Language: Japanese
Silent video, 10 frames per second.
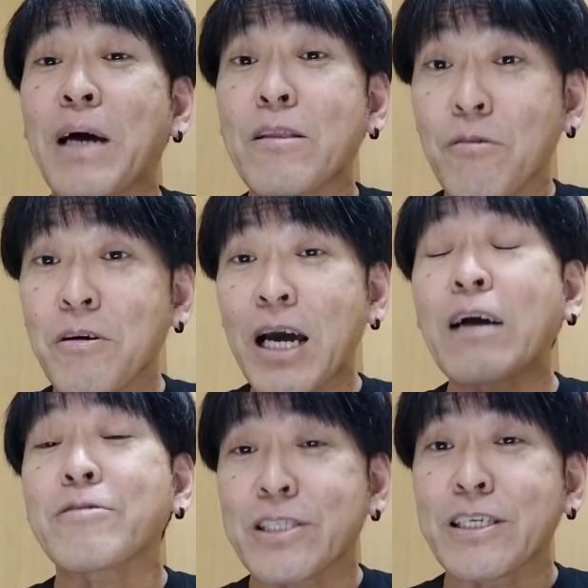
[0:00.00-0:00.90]
あの
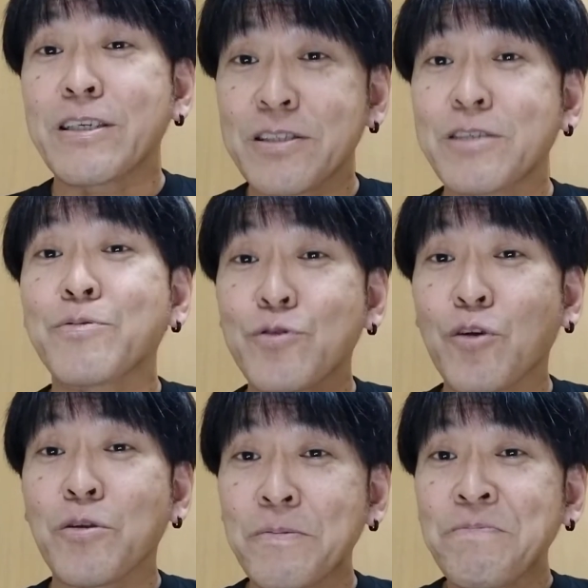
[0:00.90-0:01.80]
各自自分
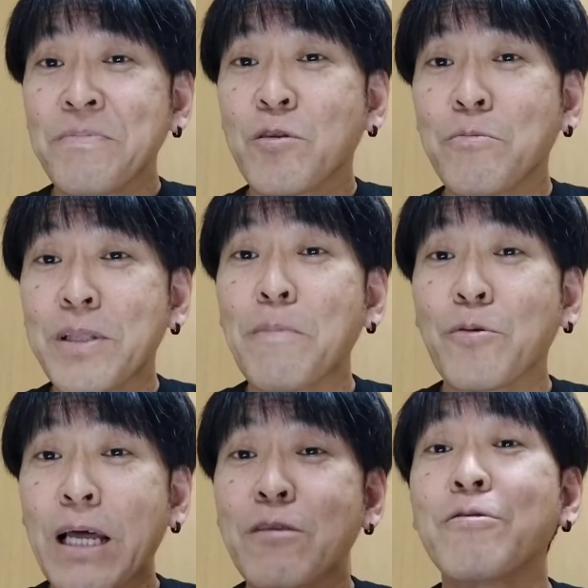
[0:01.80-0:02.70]
の飲みたい
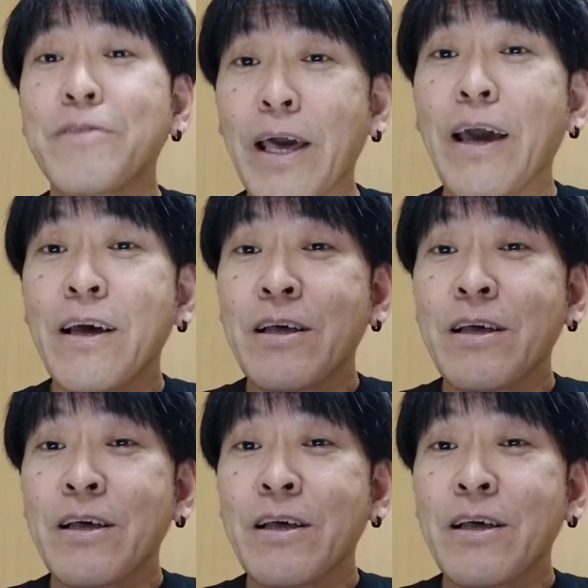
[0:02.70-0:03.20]
もの頼んで